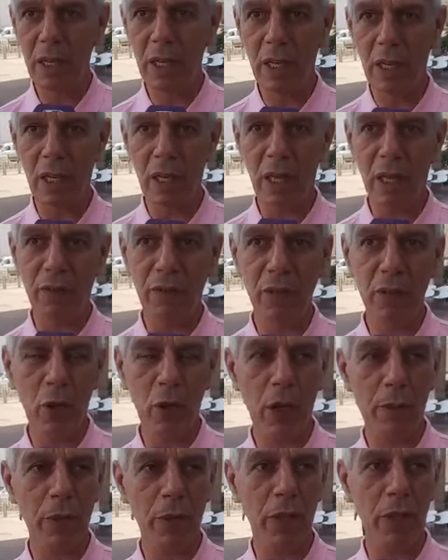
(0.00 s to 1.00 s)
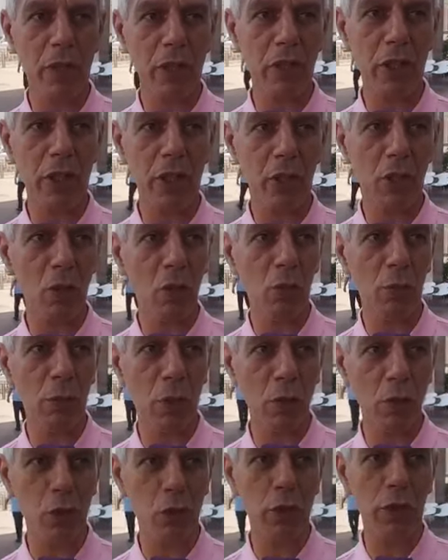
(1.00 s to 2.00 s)
2025 آه، نكونوا
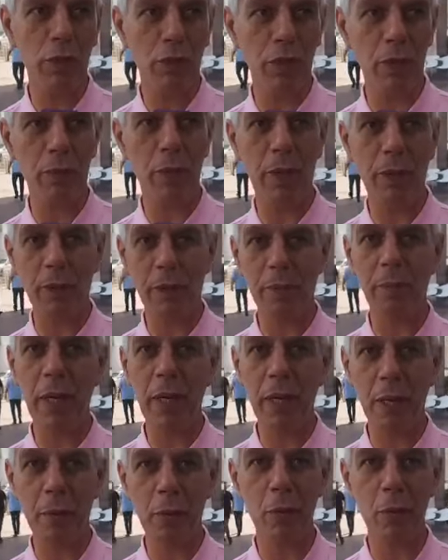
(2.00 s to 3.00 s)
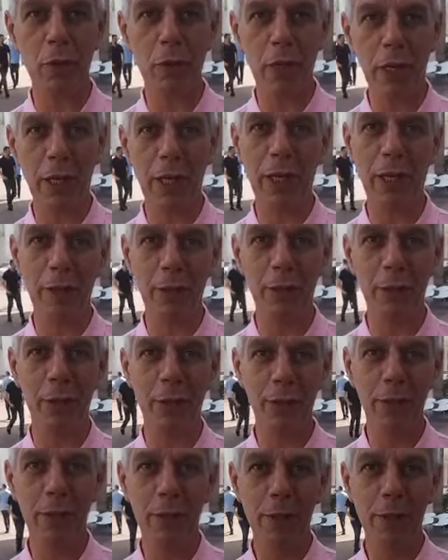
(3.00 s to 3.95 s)
موجودين في المغرب وان شاء الله